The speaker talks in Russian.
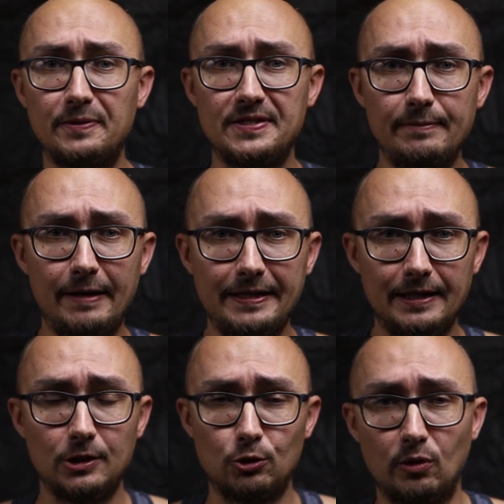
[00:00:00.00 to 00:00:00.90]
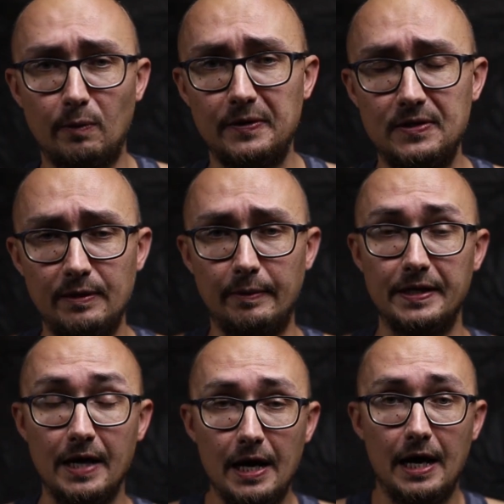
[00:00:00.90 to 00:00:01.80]
поснимать, надо что-то
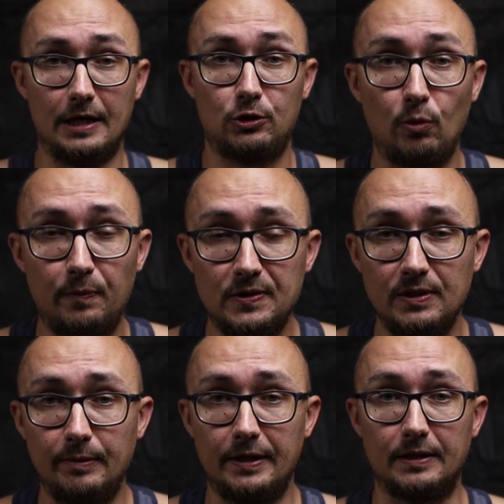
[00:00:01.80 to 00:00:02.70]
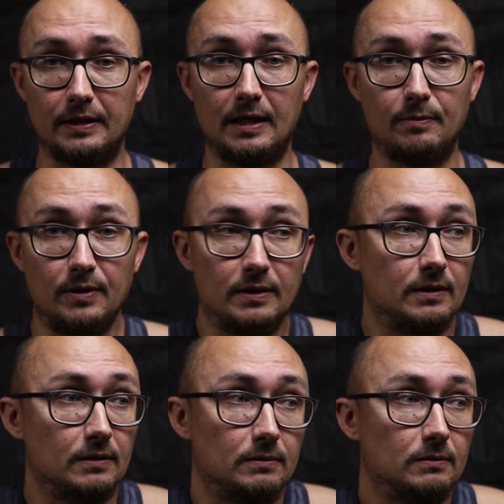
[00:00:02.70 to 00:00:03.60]
поснимать. А что поснимать-то, как
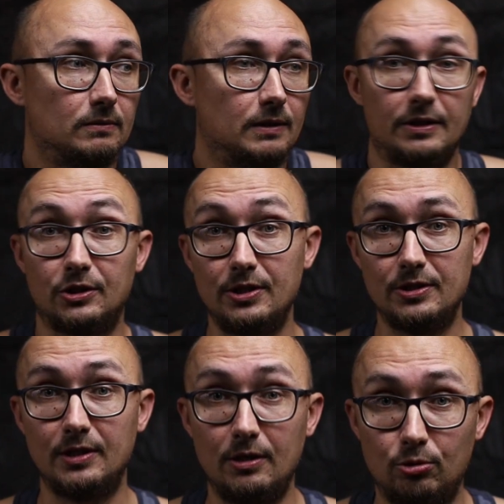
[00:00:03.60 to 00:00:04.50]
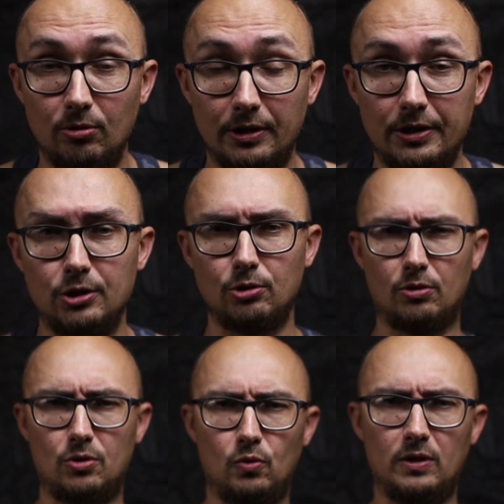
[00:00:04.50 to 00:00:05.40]
бы, я даже и не знаю, что на такие
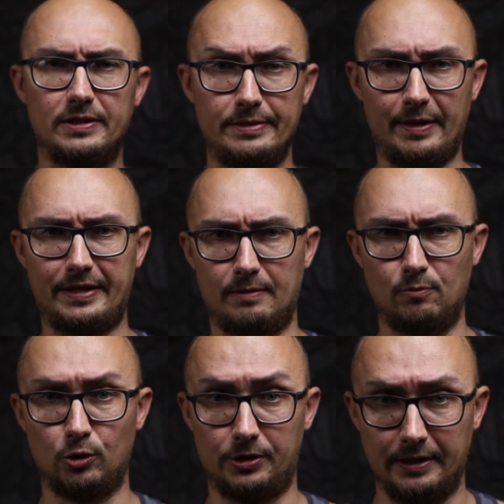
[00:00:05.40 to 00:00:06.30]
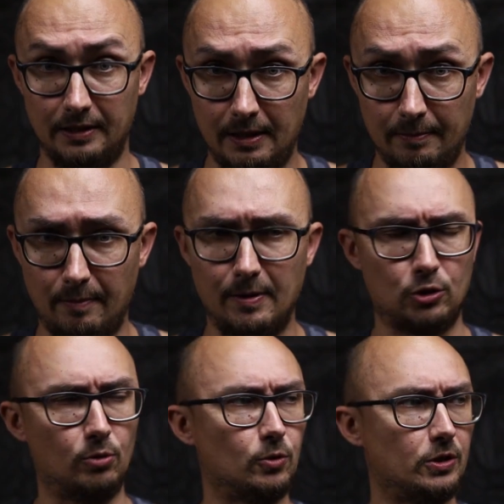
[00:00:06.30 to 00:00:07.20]
широкие углы снимать-то можно, по
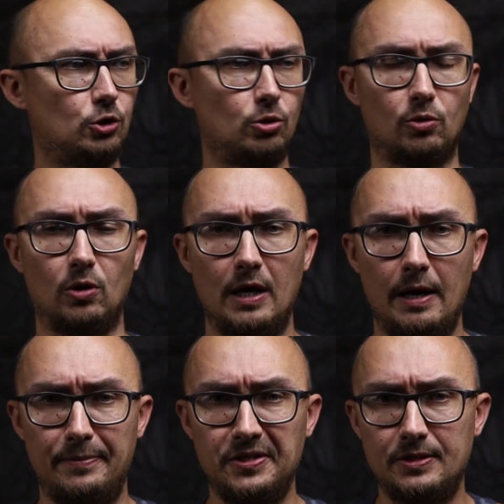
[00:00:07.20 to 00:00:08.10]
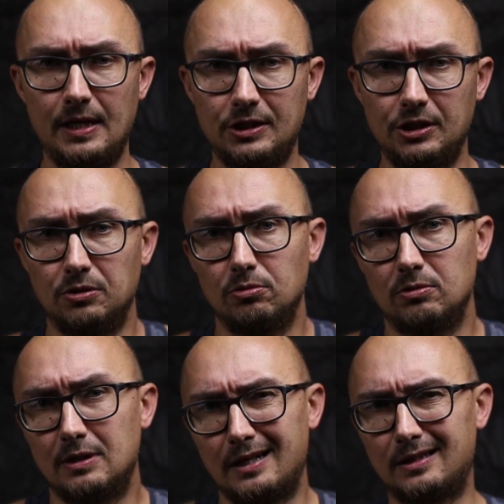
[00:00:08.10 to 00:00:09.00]
большому-то счету. Пейзажи,
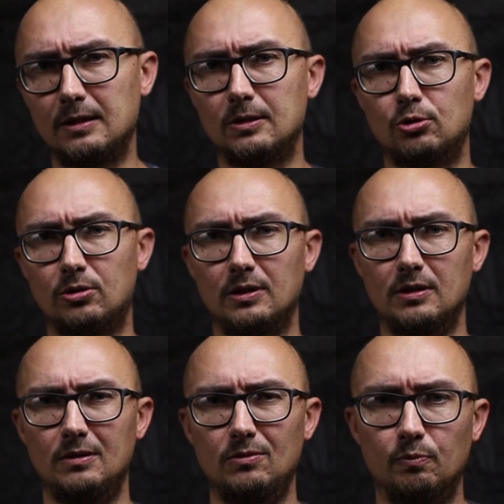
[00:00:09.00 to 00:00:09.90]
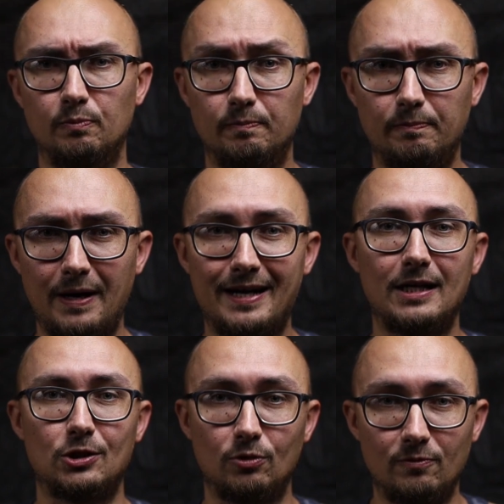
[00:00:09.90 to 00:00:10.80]
ну, как-то что-то, ну,
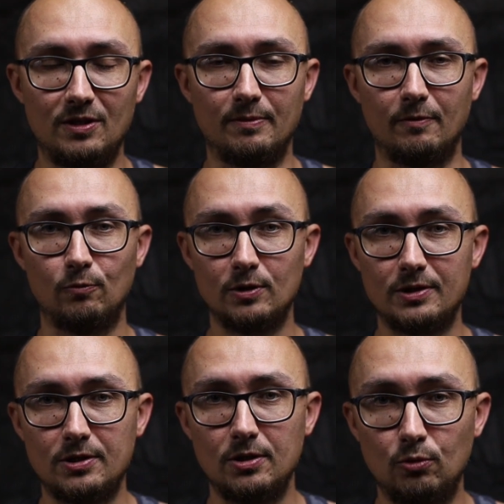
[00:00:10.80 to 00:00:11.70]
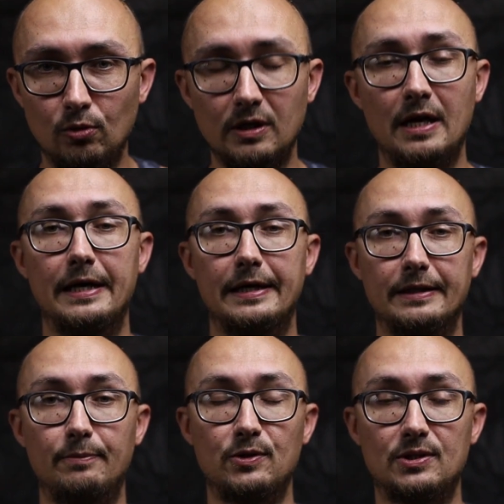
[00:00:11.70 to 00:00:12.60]
пока что, видимо, возраст не тот,
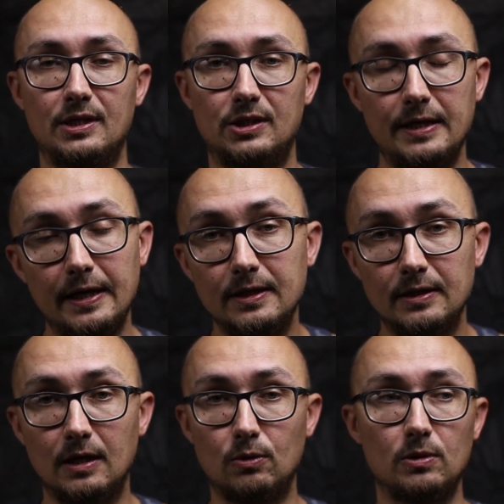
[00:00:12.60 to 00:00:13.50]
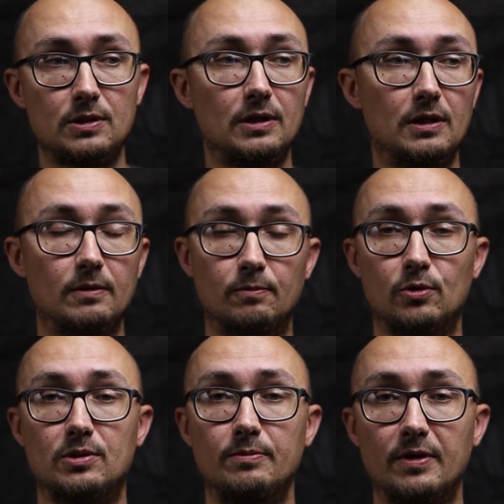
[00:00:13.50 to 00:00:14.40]
до пейзажей я не дорос, или
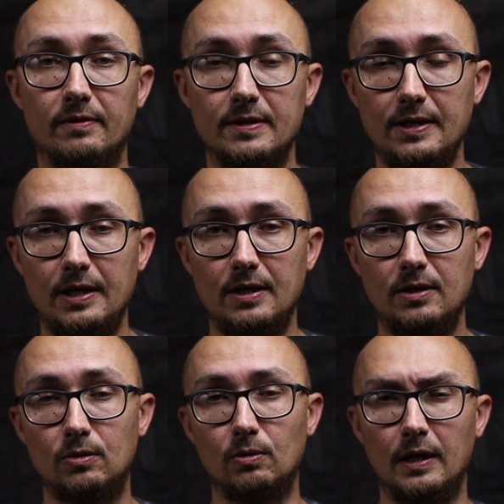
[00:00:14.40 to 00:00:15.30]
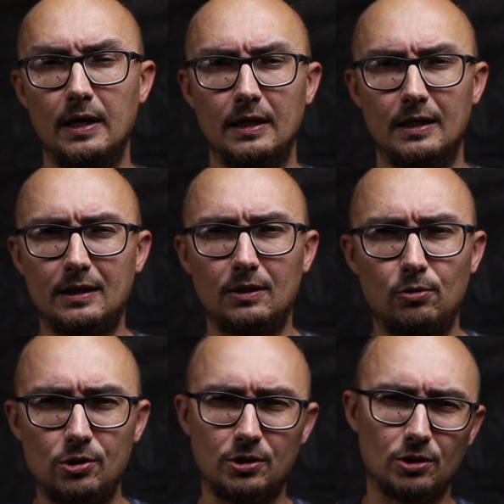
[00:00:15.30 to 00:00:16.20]
просто мировоззрение не то. Как-то
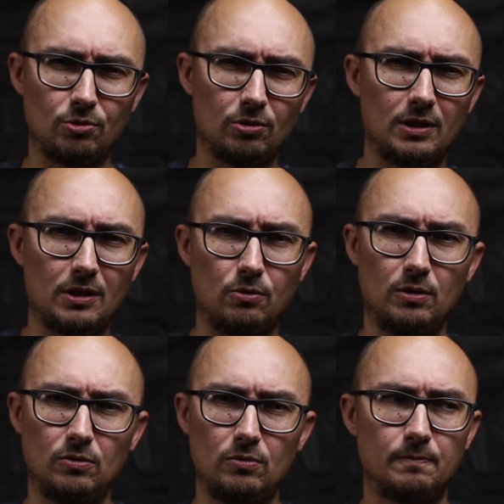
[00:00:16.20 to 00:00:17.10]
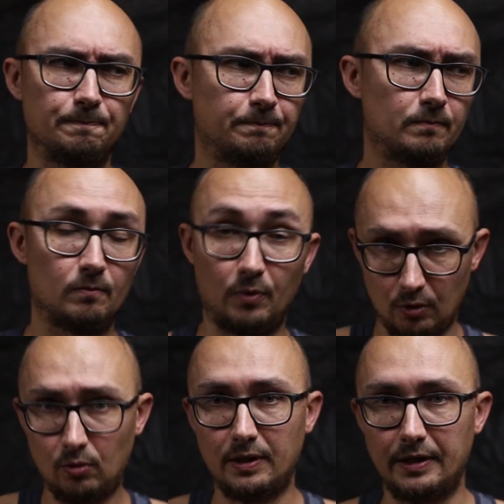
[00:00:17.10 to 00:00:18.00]
хочется что-то такое, ну,
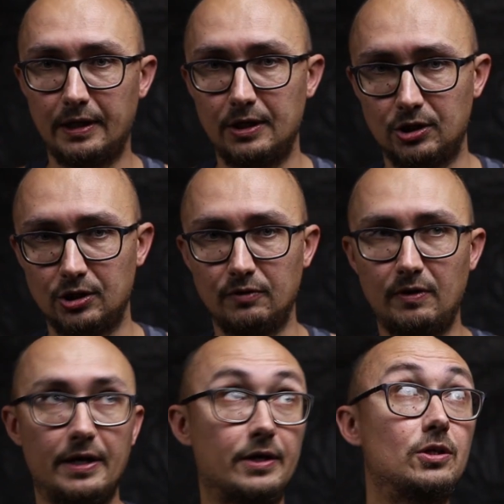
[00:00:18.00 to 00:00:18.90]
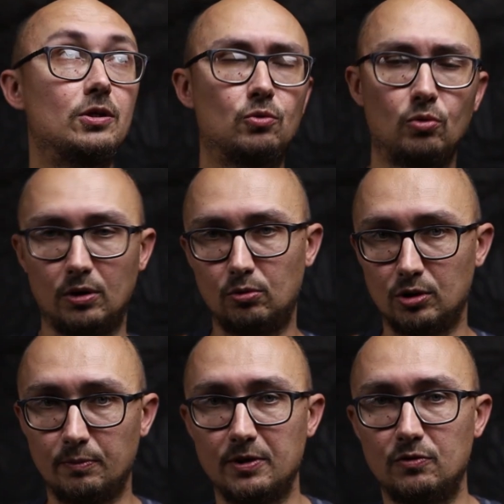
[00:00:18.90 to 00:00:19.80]
Природа, она, конечно, живая, архитектура
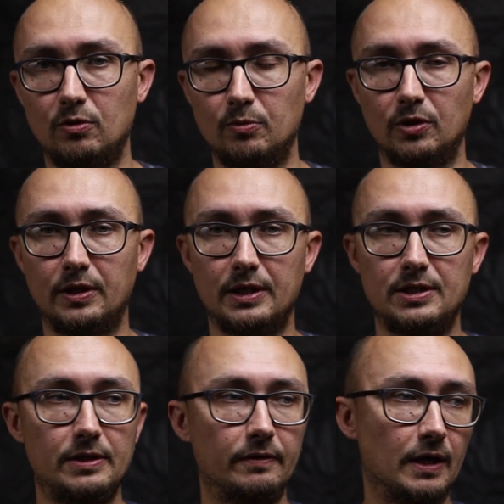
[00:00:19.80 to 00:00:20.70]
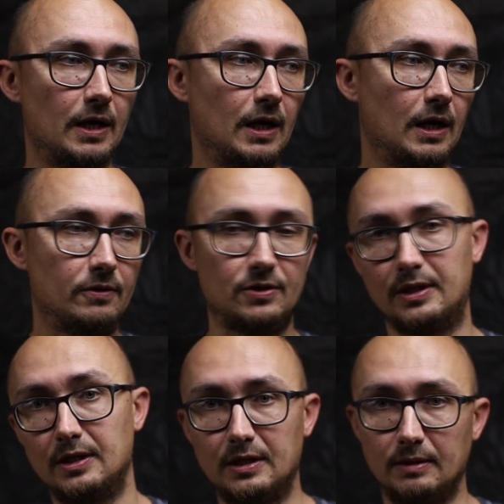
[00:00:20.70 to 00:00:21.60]
тоже по-своему это красиво,
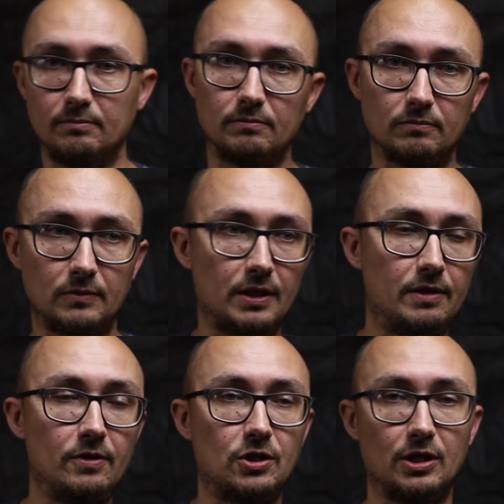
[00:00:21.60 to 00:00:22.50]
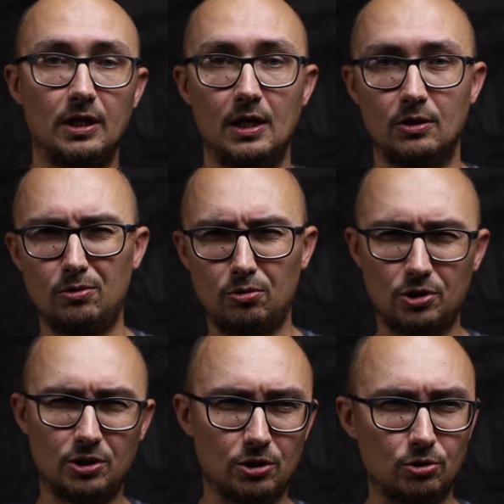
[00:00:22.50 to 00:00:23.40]
всякие там такие вещи. Но
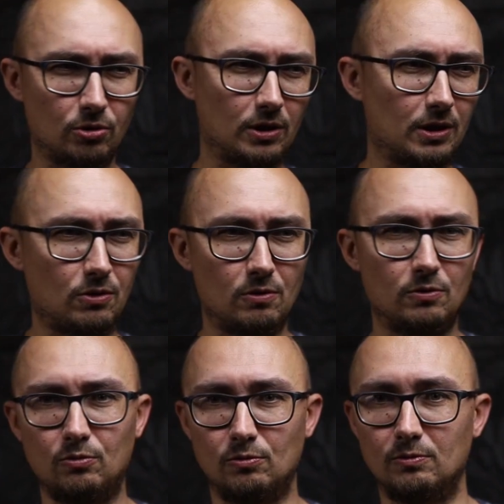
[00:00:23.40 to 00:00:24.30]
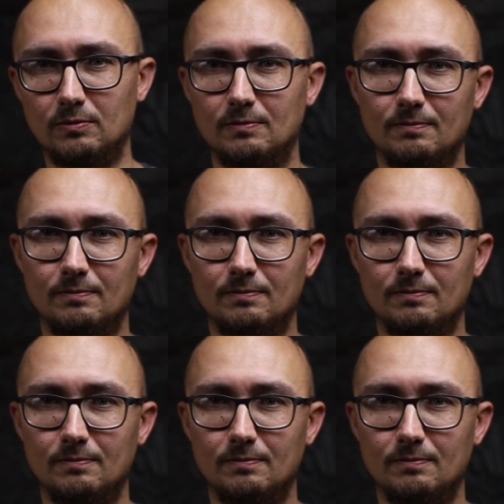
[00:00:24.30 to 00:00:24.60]
хочется что-то такого, ну,